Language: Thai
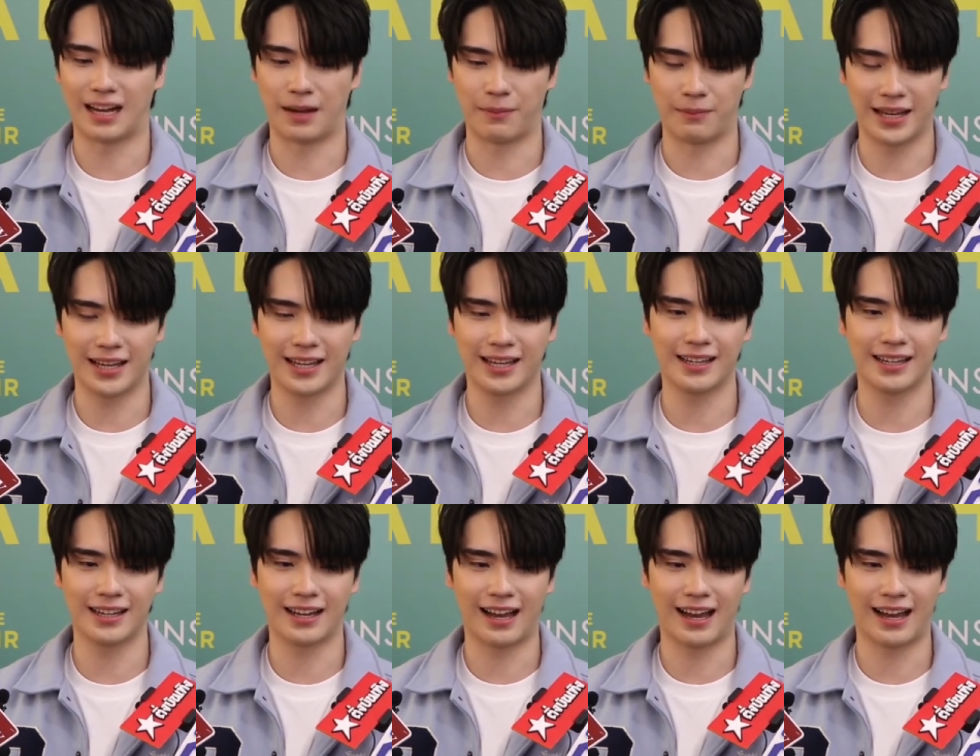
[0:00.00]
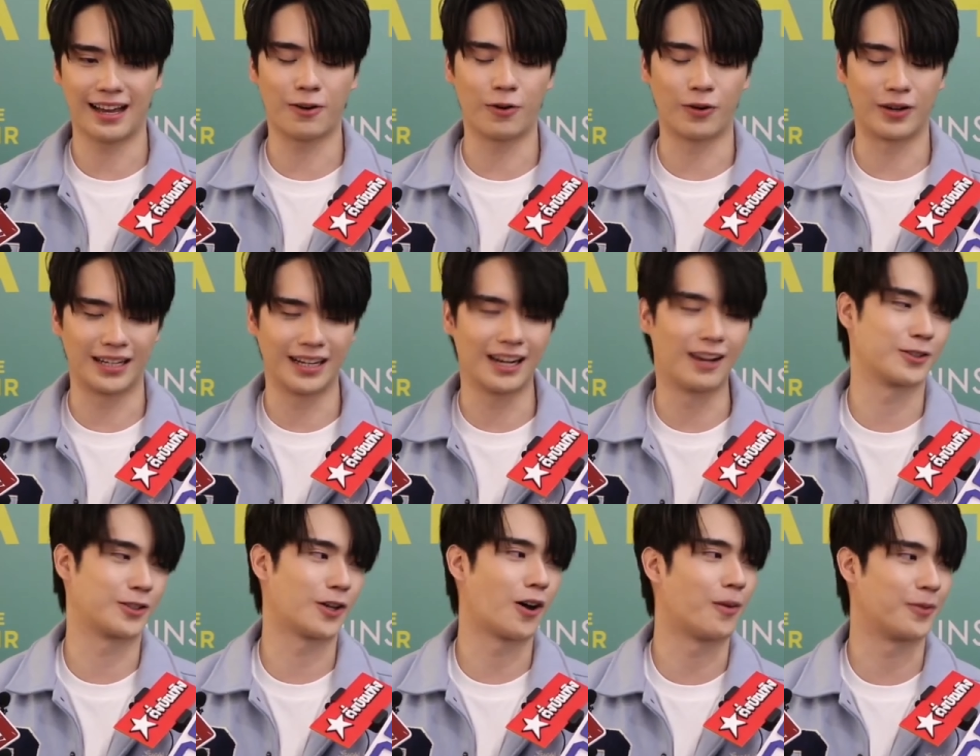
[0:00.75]
ทำให้ให้คนที่
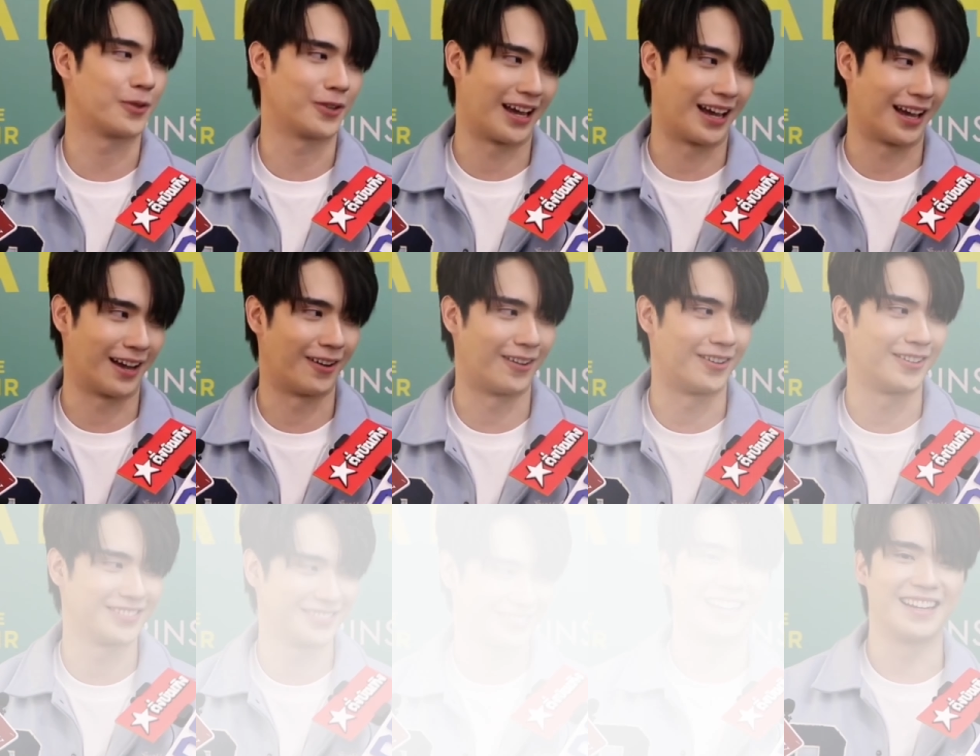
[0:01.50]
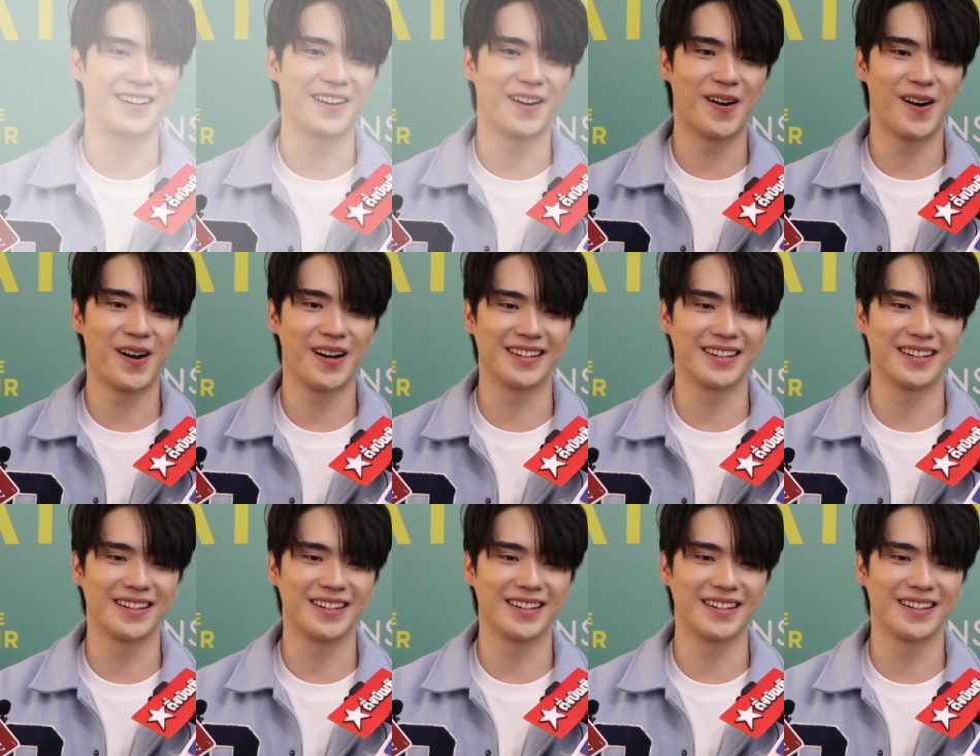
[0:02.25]
เราชอบอยู่แล้วนี่ก็